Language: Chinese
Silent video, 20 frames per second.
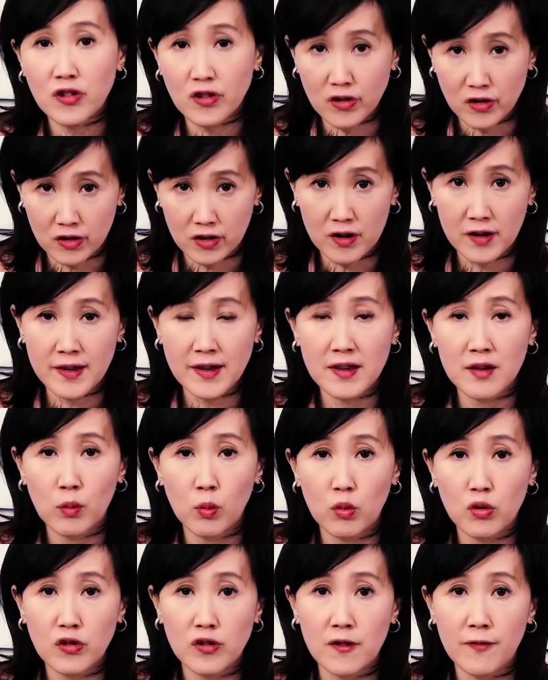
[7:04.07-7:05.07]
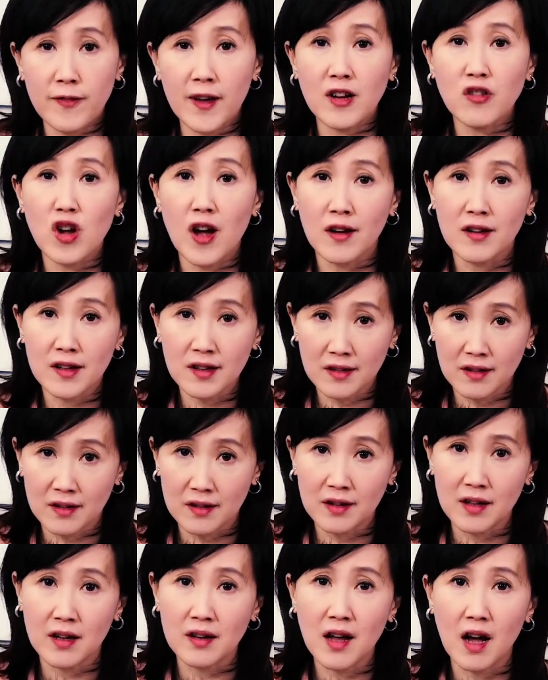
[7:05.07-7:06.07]
十似乎是非常
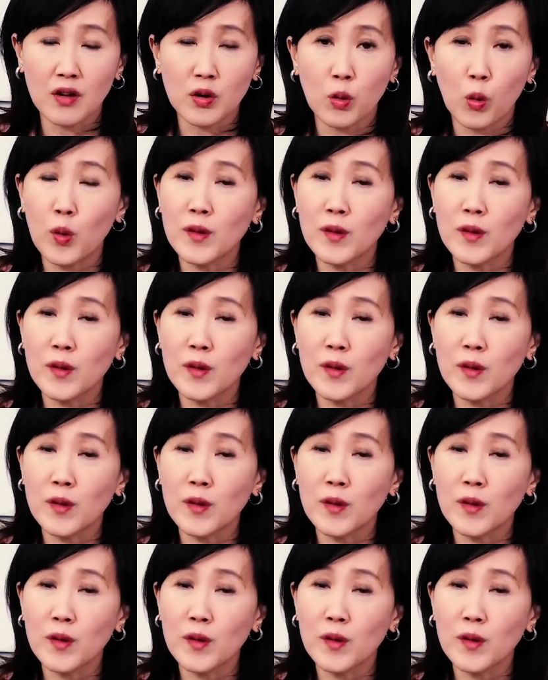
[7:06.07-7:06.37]
可能的。